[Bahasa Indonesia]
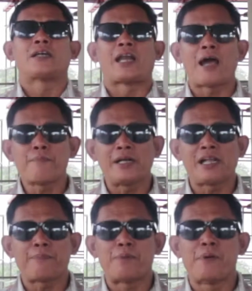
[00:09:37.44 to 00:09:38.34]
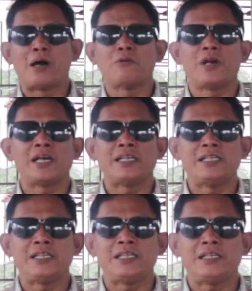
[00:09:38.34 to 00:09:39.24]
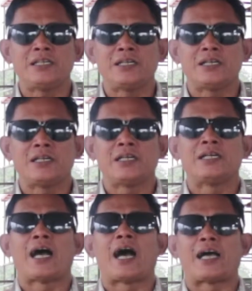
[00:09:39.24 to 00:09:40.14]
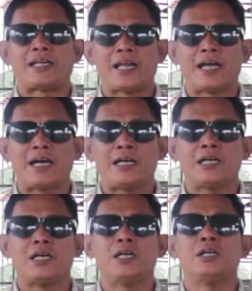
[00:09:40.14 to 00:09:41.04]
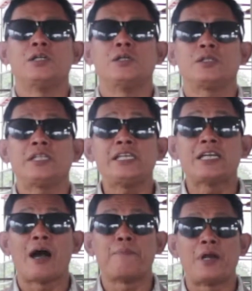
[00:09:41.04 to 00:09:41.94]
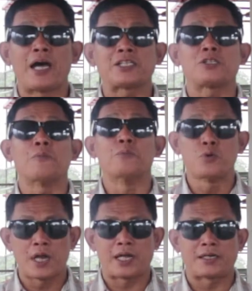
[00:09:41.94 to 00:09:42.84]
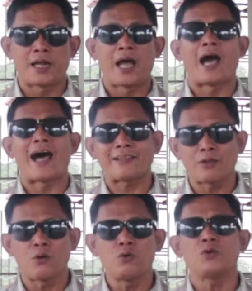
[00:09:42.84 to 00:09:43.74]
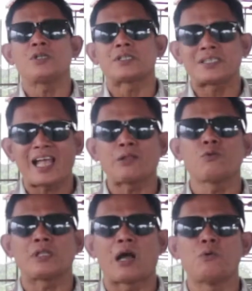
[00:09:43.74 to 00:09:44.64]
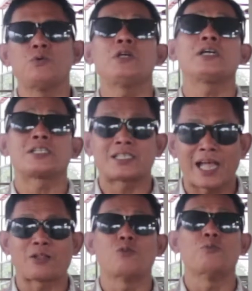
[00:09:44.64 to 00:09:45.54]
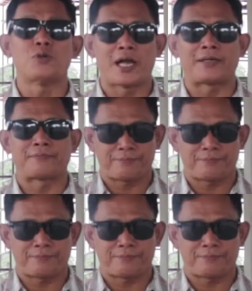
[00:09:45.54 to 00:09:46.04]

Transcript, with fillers: lamanya pembangunan ini adalah 13 bulan atau satu tahun satu bulan.